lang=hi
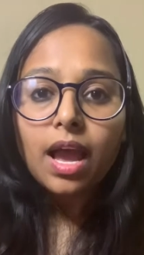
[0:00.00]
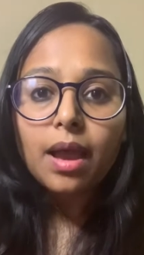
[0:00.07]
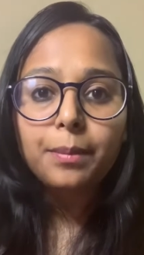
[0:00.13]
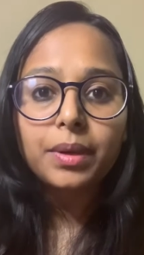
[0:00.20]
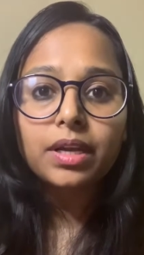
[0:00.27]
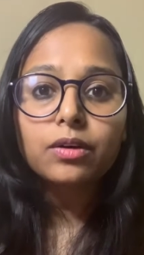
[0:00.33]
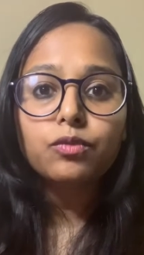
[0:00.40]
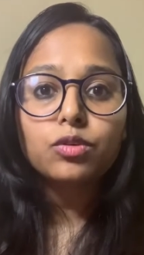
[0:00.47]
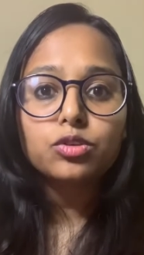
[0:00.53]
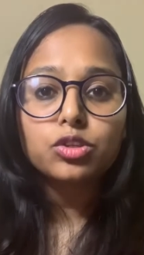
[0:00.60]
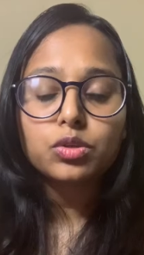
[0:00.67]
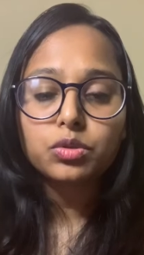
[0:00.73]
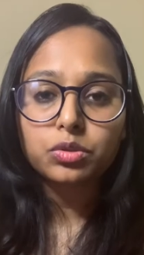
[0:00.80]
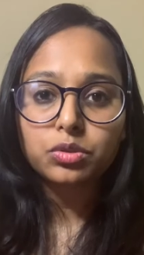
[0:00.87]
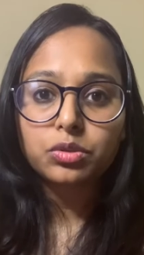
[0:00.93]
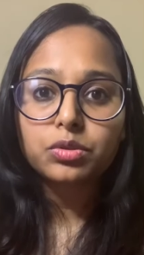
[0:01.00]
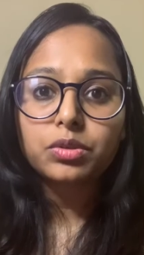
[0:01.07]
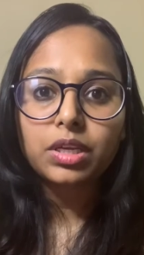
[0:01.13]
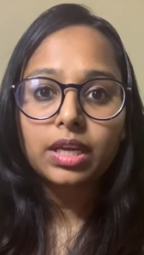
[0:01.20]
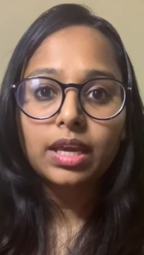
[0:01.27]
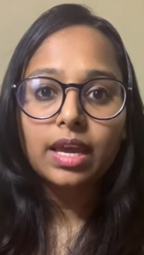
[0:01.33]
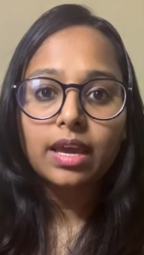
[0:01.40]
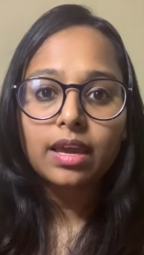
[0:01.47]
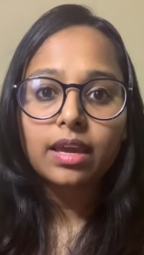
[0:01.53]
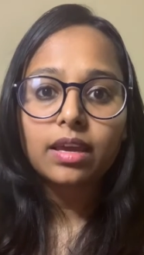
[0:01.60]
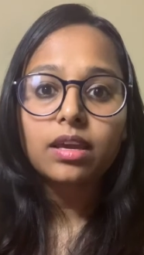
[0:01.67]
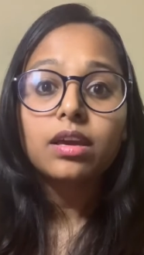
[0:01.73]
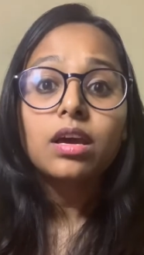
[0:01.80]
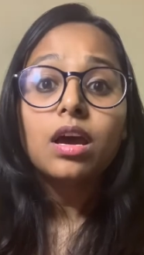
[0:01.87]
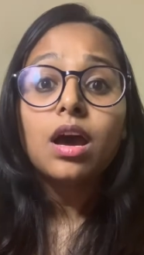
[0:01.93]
अब बेटा वो जो कुरकुरे हैं